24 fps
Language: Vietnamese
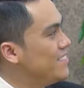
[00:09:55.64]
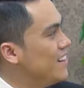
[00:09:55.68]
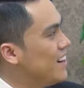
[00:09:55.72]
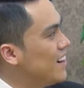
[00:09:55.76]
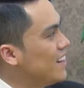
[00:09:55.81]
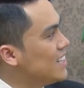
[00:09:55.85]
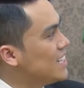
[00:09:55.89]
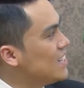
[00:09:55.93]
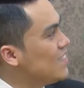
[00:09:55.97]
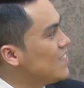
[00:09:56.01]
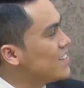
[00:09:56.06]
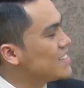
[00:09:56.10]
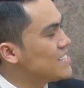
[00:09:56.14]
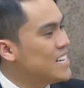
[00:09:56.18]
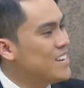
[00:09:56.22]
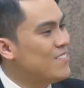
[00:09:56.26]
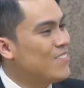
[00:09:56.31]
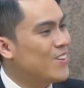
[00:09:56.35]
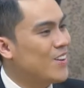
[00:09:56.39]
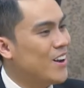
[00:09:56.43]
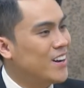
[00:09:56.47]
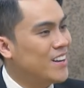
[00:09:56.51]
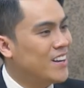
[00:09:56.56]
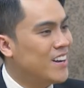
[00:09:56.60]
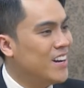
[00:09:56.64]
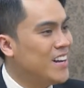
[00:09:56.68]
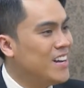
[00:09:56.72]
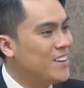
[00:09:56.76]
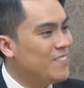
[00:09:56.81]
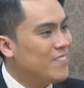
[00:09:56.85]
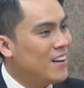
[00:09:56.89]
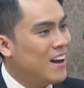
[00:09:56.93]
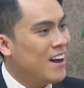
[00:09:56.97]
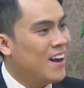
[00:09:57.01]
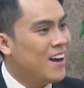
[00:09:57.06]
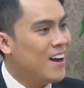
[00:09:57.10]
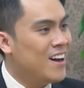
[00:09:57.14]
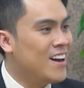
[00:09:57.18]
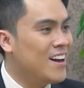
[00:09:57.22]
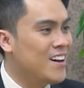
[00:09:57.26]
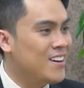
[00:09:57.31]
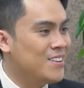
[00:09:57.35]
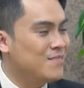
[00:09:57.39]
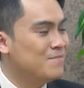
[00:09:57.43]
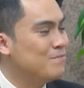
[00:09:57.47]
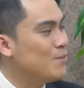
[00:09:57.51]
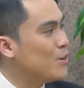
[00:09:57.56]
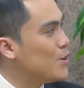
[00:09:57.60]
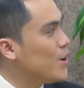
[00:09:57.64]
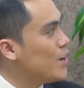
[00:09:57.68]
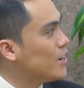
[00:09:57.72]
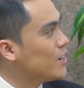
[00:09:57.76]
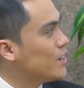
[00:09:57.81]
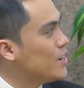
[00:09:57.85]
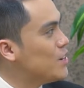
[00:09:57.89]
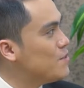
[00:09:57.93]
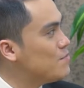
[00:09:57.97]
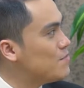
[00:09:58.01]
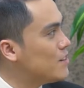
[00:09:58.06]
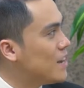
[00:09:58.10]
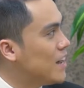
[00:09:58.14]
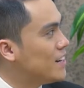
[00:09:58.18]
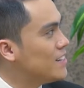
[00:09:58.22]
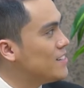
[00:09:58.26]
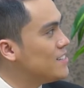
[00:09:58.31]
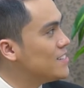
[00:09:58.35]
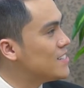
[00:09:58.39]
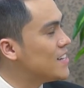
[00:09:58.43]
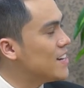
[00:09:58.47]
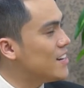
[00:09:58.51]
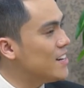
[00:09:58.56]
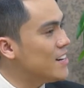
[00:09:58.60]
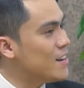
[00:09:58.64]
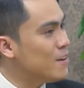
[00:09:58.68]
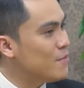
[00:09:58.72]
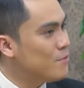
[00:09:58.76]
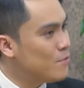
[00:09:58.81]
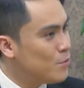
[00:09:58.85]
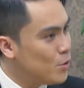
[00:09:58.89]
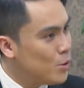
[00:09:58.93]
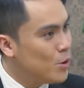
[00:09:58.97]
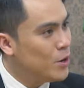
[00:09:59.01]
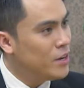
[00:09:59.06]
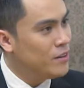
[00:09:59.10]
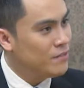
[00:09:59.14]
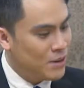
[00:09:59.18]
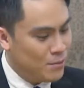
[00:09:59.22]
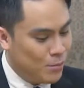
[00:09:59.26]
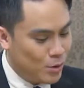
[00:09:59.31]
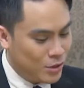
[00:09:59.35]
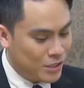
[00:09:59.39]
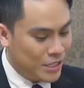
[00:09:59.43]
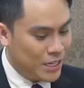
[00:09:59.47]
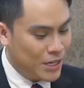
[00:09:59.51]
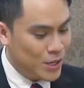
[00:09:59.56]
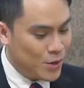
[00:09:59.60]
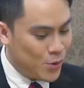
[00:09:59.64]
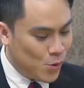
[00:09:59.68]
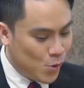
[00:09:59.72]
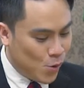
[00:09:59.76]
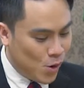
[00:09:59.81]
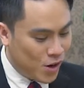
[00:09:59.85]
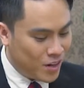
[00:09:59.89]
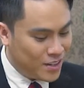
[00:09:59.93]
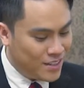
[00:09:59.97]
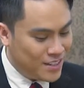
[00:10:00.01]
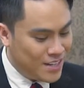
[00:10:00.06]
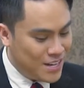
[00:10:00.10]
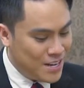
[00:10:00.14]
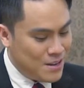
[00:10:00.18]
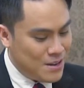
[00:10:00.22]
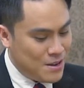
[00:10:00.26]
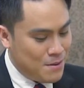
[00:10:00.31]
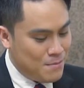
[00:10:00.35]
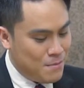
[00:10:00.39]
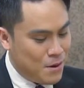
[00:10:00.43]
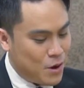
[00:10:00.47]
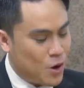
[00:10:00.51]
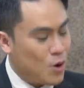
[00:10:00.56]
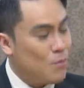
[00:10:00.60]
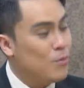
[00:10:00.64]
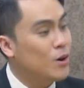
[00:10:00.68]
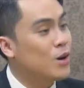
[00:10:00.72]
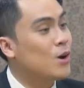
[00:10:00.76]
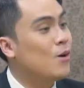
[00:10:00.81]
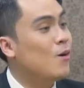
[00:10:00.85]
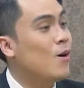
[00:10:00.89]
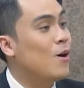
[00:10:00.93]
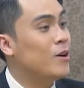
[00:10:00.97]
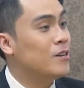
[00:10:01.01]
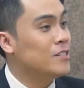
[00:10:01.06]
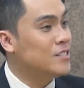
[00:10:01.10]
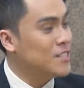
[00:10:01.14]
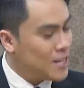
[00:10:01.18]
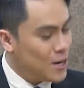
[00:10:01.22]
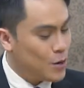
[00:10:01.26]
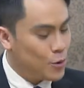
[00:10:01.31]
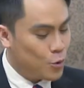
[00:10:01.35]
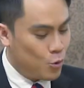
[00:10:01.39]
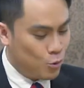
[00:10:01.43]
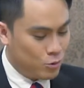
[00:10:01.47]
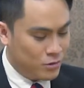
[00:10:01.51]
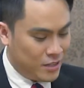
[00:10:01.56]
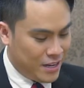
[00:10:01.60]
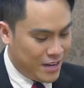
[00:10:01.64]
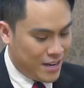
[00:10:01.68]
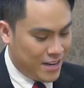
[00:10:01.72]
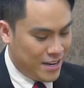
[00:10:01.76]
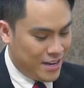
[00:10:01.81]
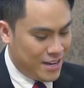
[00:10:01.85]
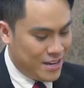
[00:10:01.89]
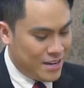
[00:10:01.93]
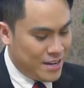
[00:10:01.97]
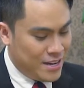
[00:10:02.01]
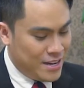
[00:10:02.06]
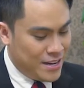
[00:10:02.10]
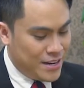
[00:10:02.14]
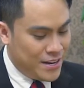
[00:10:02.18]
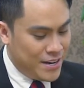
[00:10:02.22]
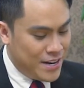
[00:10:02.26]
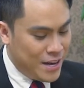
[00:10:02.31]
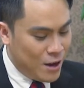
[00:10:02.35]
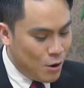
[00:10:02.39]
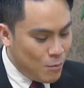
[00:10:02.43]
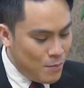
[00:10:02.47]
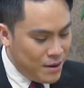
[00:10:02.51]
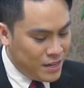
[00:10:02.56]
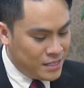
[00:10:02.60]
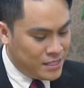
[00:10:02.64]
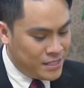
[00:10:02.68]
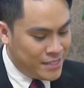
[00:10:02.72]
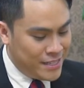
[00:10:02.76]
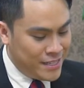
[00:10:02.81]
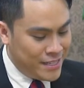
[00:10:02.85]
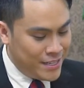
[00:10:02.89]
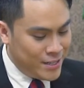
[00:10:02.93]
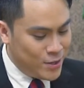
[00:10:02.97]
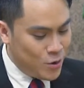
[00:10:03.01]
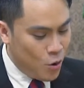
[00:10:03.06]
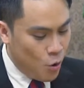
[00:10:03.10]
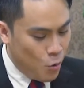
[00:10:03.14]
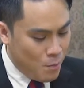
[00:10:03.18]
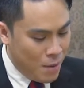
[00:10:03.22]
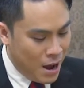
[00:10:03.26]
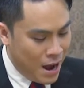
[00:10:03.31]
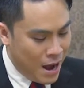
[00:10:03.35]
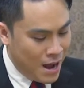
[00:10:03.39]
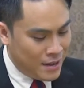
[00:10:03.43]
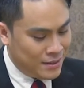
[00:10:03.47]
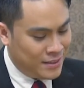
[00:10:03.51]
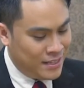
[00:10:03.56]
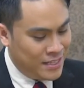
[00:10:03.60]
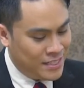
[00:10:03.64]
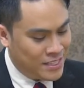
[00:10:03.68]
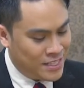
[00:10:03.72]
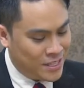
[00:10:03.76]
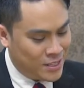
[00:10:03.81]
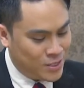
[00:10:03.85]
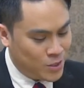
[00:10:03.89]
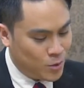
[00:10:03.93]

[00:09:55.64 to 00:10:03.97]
Vâng, thưa bác sĩ, một đoạn clip à, một đoạn clip ngắn rất là vui với một tình huống mà có một câu hỏi rất là cụ thể. Nếu bị trĩ độ 3 thì sử